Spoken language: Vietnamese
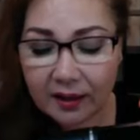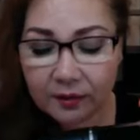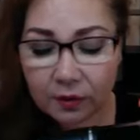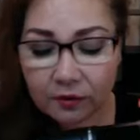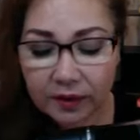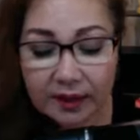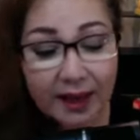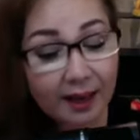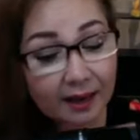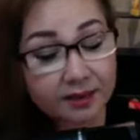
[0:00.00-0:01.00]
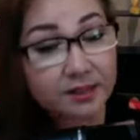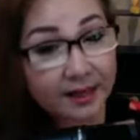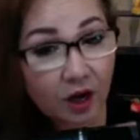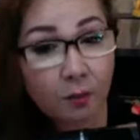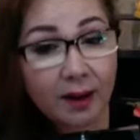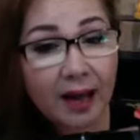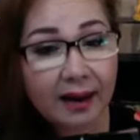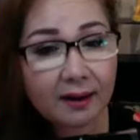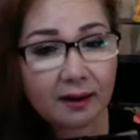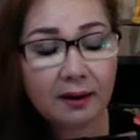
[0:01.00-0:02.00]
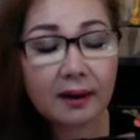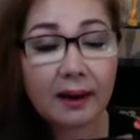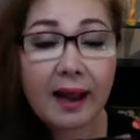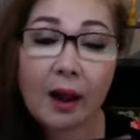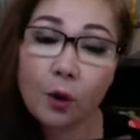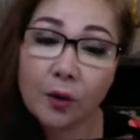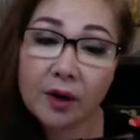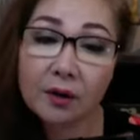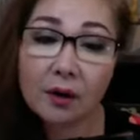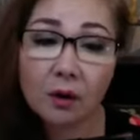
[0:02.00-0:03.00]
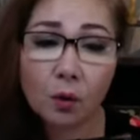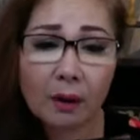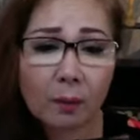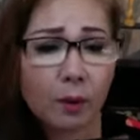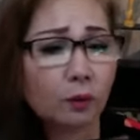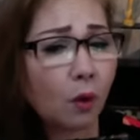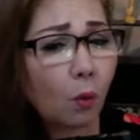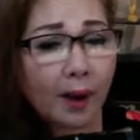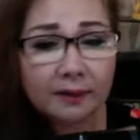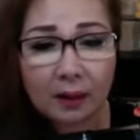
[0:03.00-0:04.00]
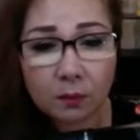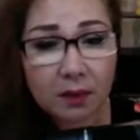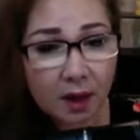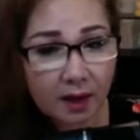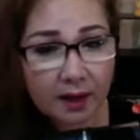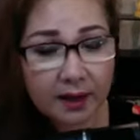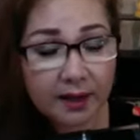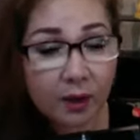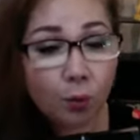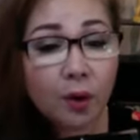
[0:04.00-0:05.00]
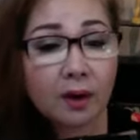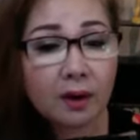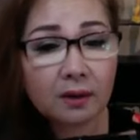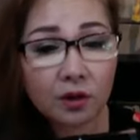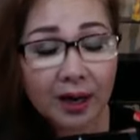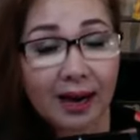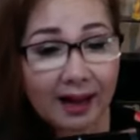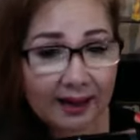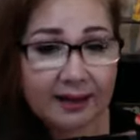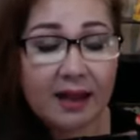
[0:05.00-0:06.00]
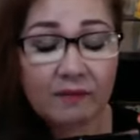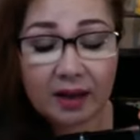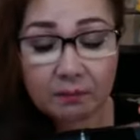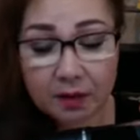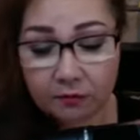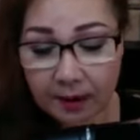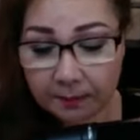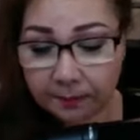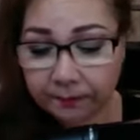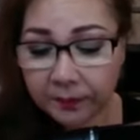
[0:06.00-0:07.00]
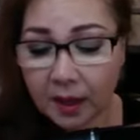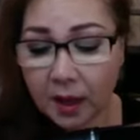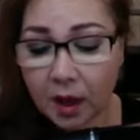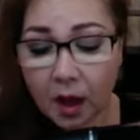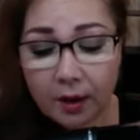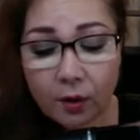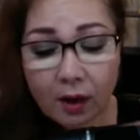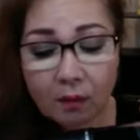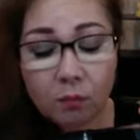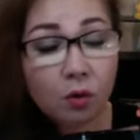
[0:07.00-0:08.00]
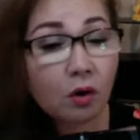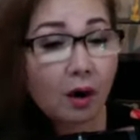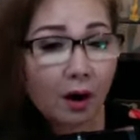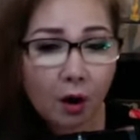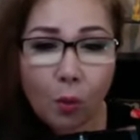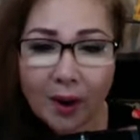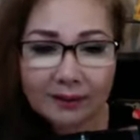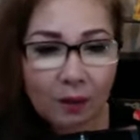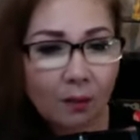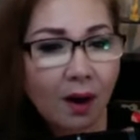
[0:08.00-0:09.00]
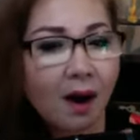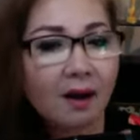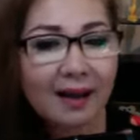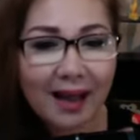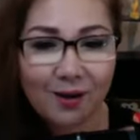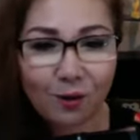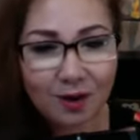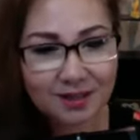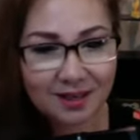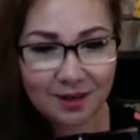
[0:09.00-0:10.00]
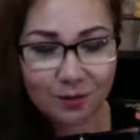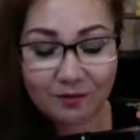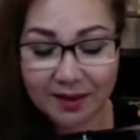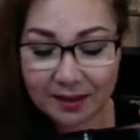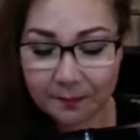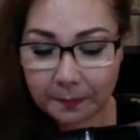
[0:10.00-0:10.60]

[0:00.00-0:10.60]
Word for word: Thưa quý vị, ngày hôm nay đó, cái hyaluronic nó được là một yếu tố quan trọng cực kỳ để quyết định cho cái làn da và cái mỹ phẩm. Nếu không muốn nói là nó quan trọng hơn cả collagen đó quý vị.